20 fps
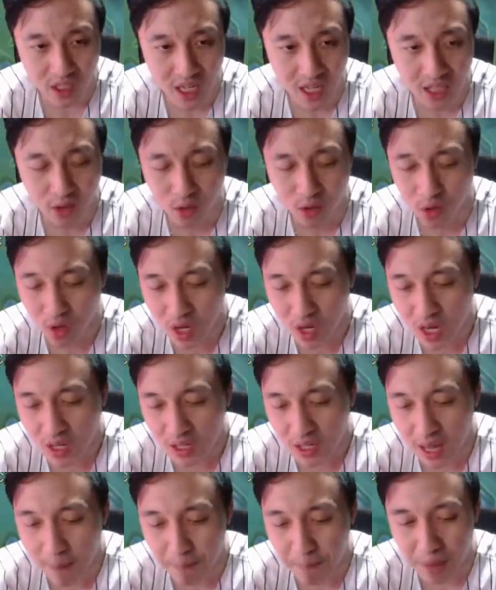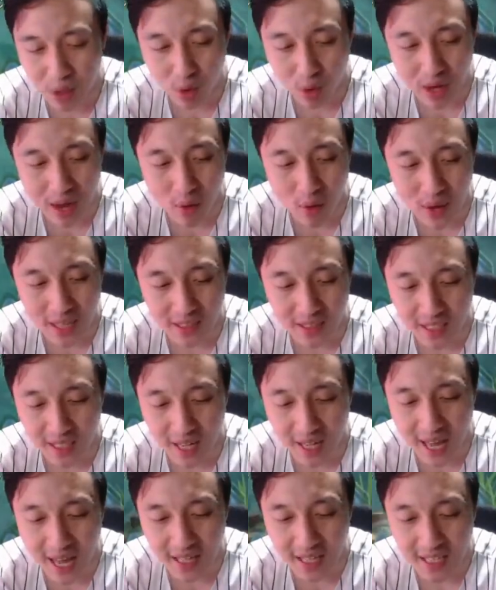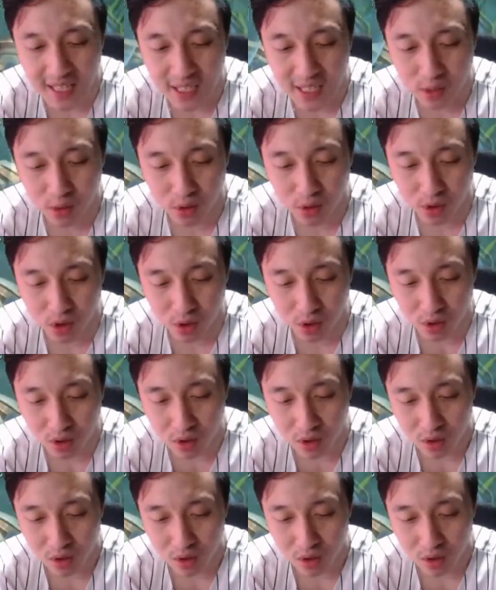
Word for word: Kalian tuh gak perlu khawatir lagi gitu loh, Cok.